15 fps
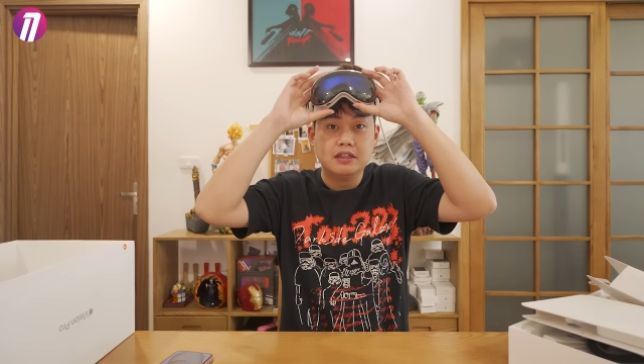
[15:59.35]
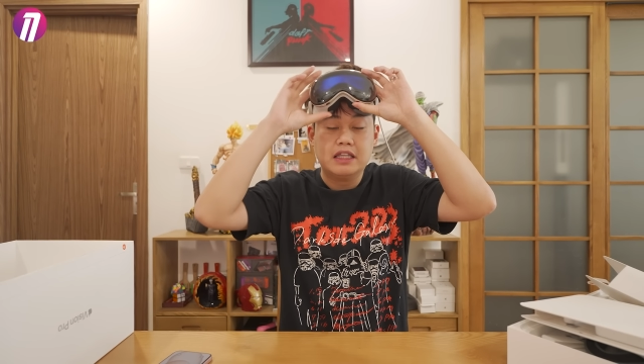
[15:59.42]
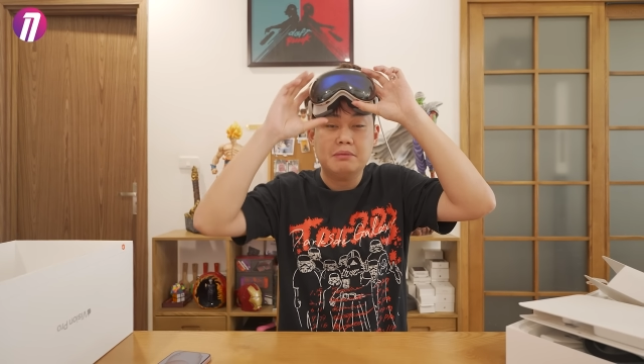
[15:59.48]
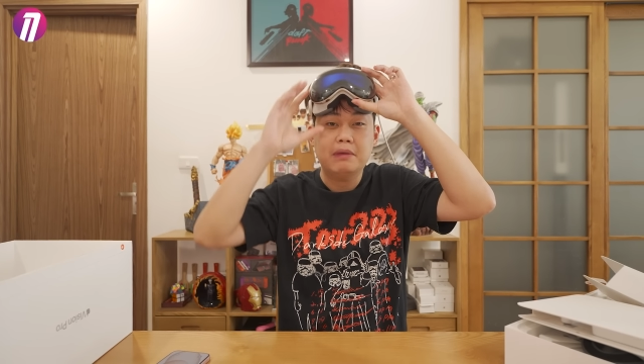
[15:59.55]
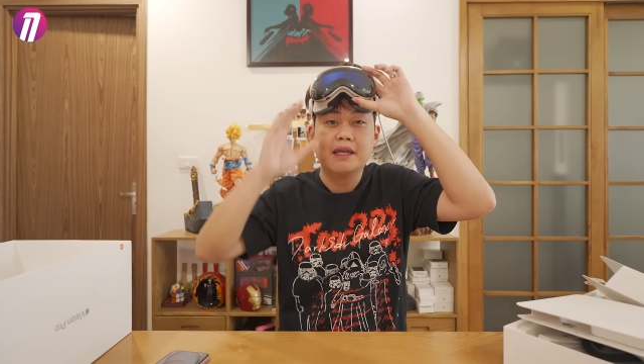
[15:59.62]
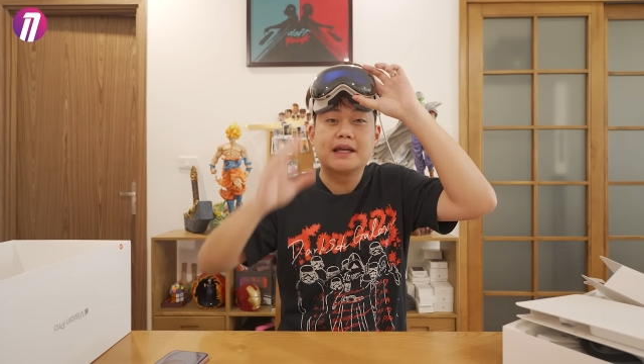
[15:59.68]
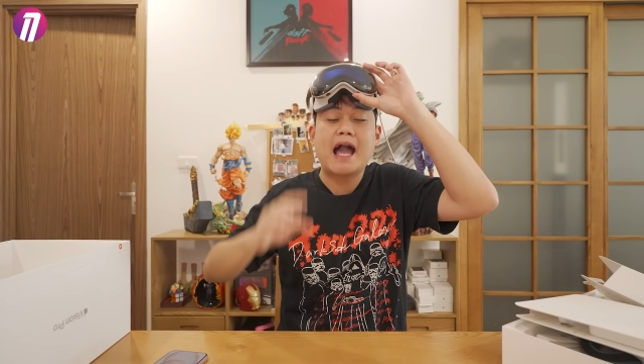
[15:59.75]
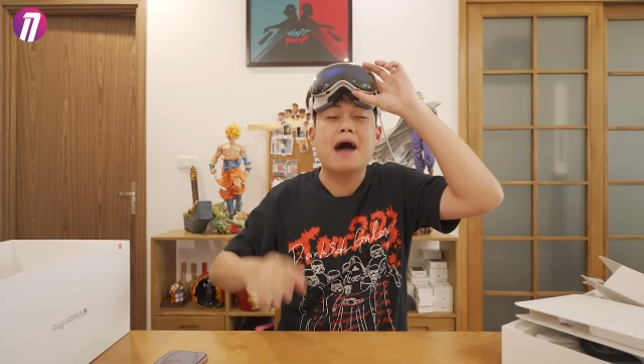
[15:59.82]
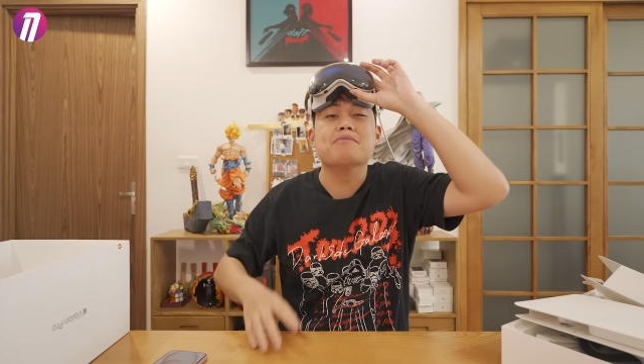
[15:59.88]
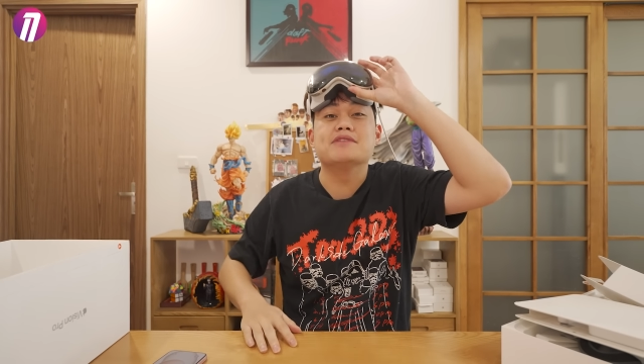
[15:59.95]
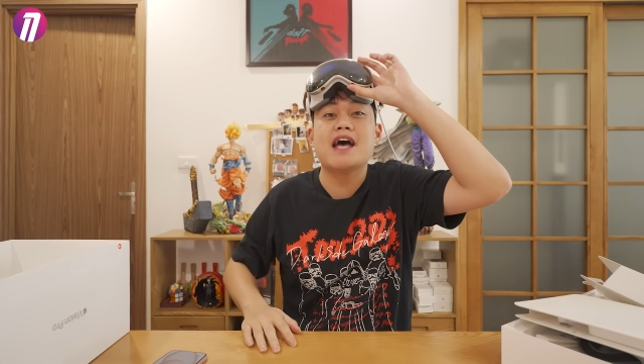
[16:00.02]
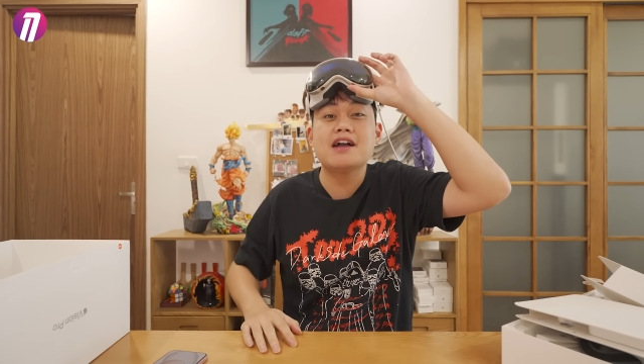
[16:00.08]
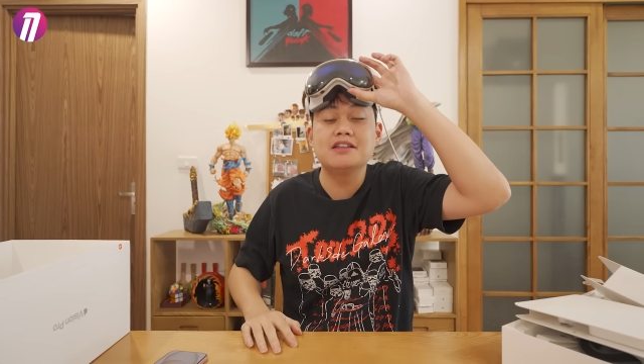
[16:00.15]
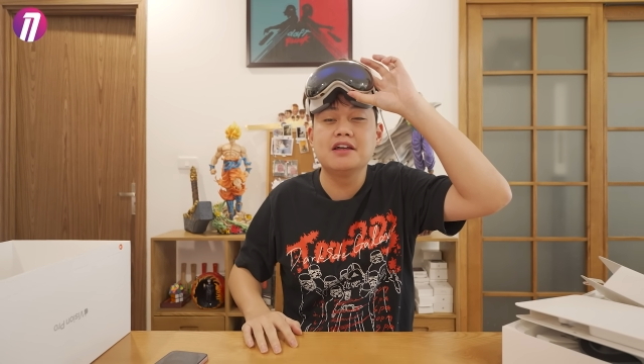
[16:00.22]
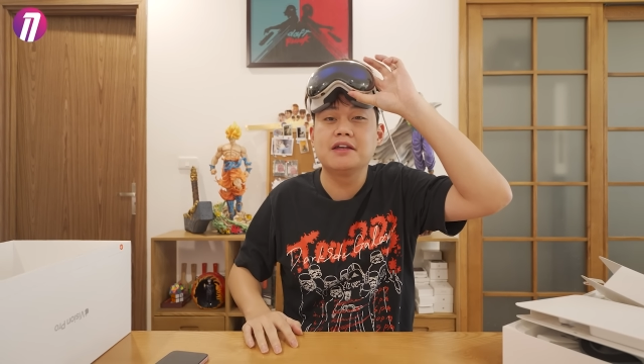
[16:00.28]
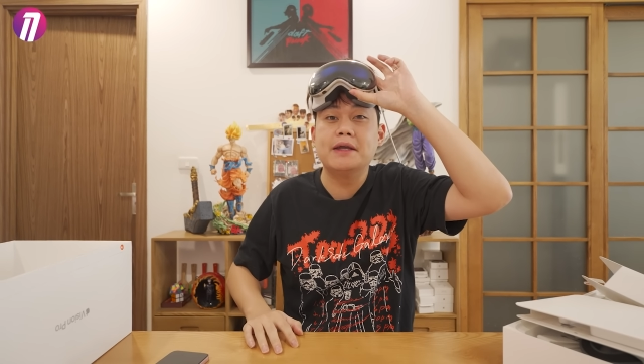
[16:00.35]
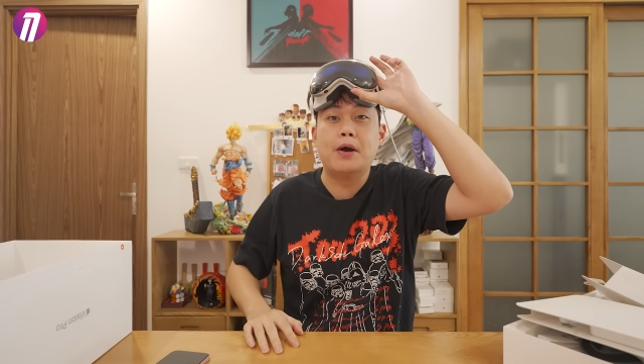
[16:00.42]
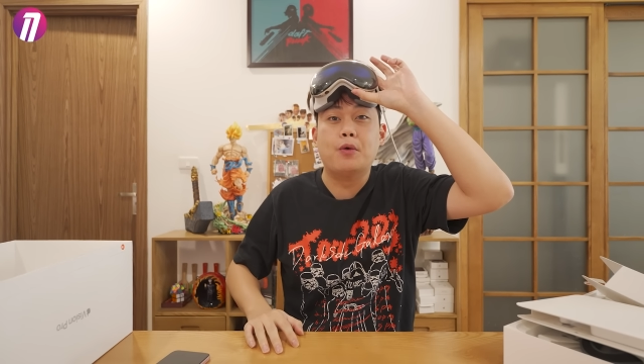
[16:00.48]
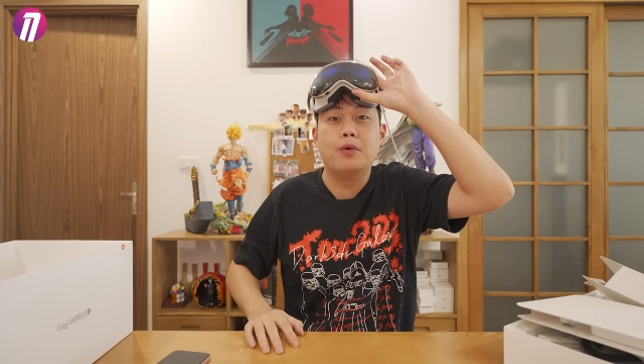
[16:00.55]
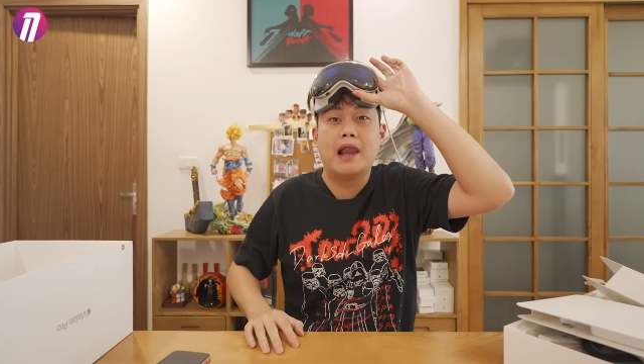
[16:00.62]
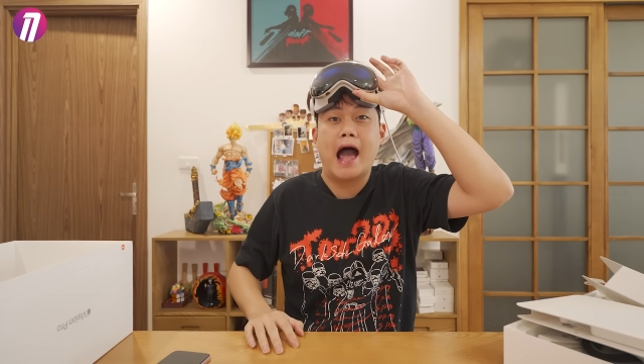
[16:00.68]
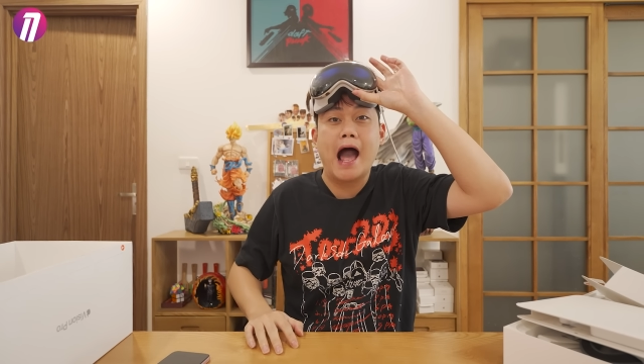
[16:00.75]
thì mình cảm giác như
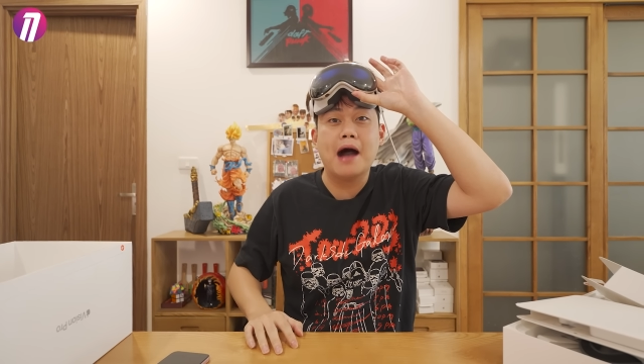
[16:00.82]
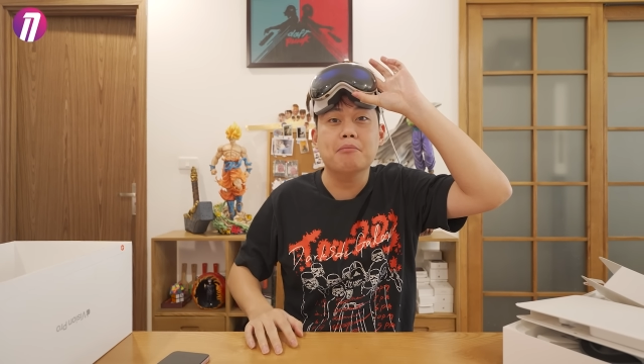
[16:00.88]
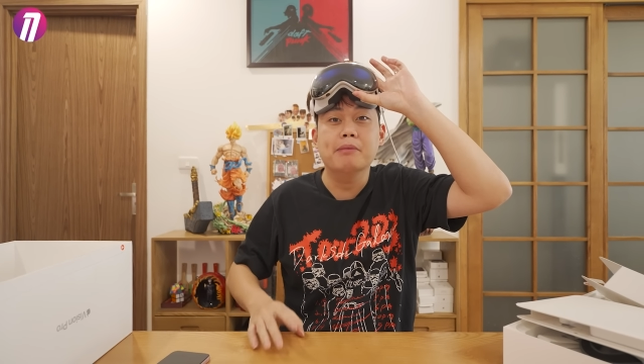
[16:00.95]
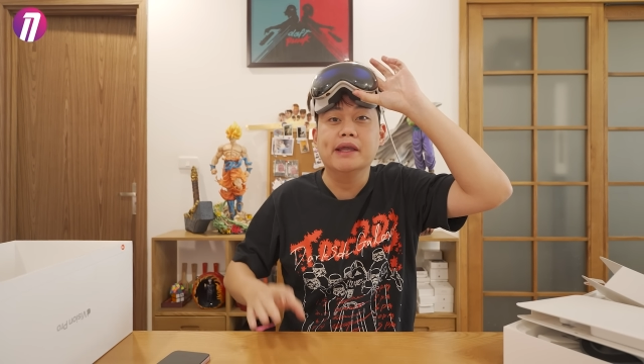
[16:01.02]
kiểu là